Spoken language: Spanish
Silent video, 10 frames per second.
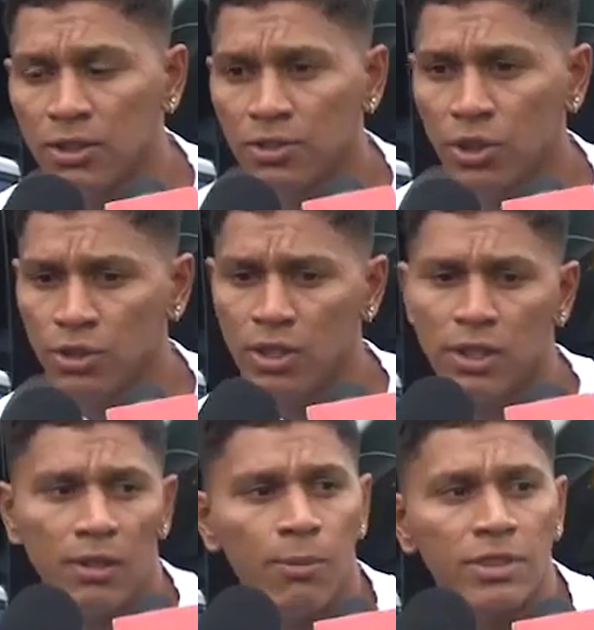en nosotros y
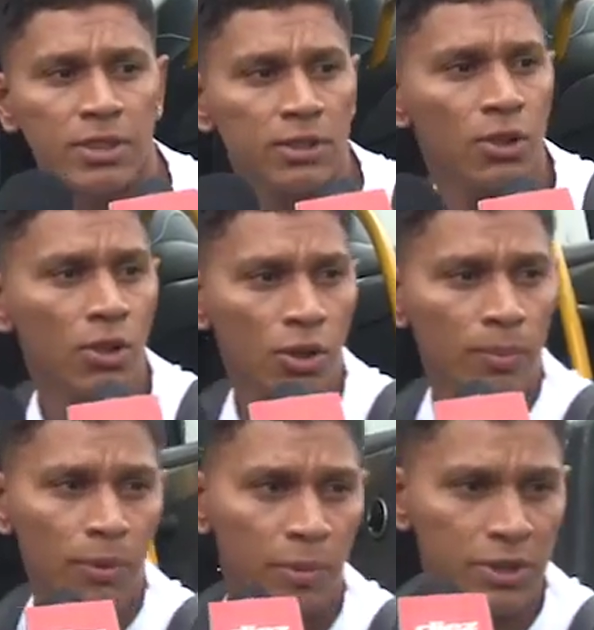que vamos a hacer todo
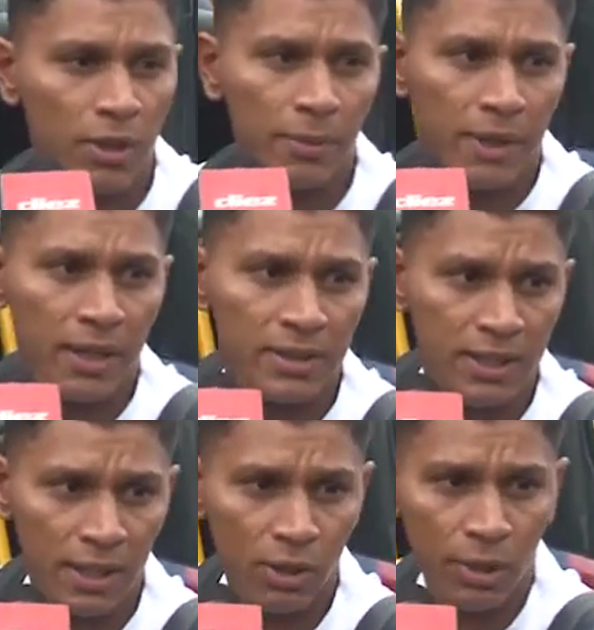lo posible para sacar los